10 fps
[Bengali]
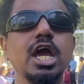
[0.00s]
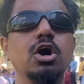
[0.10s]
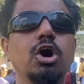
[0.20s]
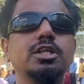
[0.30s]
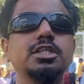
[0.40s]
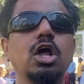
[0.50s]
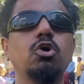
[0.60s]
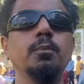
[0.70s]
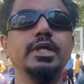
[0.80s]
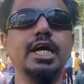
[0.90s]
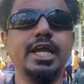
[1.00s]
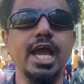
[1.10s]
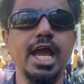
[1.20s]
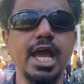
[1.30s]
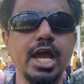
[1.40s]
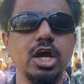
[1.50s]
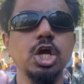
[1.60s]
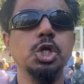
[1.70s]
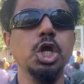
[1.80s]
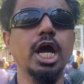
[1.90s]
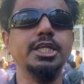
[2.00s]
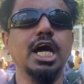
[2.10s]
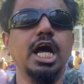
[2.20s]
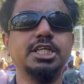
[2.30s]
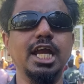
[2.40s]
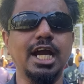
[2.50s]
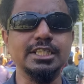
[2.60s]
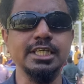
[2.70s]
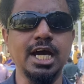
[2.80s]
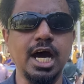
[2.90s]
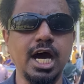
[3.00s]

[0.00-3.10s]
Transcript: হত্যা হুকুমদাতাকে স্বেচ্ছা শেখ হাসিনা